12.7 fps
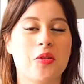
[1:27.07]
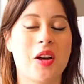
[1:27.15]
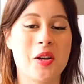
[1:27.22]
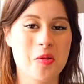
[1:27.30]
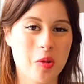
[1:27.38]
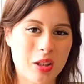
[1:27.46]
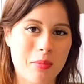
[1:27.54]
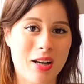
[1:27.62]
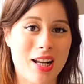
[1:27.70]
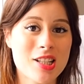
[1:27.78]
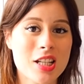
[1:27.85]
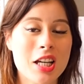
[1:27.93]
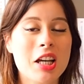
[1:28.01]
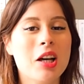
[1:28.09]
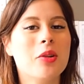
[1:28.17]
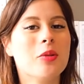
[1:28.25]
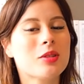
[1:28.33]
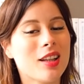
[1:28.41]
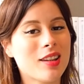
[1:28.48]
de faire un gros déballage.
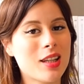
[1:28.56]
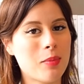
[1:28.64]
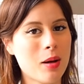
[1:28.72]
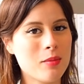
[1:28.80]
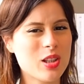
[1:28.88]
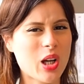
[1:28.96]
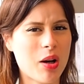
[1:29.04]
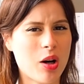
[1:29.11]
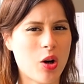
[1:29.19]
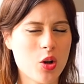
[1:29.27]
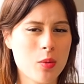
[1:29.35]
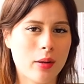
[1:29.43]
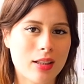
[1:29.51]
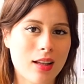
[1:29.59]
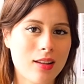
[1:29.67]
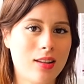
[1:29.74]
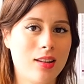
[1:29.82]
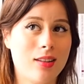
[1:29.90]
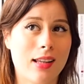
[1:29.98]
Donc n'hésitez pas à me dire euh, en
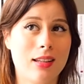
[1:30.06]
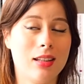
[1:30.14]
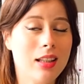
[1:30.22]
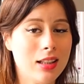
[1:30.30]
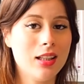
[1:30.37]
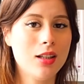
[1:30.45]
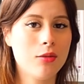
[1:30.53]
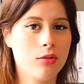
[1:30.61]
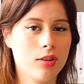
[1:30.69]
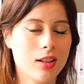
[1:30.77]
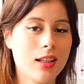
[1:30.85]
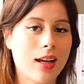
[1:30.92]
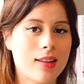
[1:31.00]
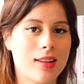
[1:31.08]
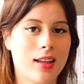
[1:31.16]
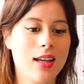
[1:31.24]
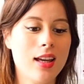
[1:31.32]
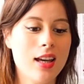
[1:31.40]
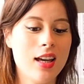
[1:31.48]
commentaire si cette idée vous
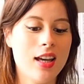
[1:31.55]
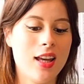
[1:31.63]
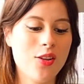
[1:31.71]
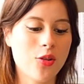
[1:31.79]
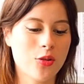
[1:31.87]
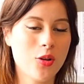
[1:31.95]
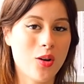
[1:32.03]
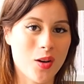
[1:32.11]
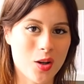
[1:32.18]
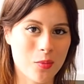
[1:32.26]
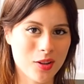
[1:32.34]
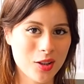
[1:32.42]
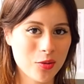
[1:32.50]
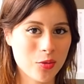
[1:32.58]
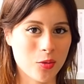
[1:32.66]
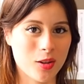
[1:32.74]
intéresserait. Et sur ce, on va commencer tout de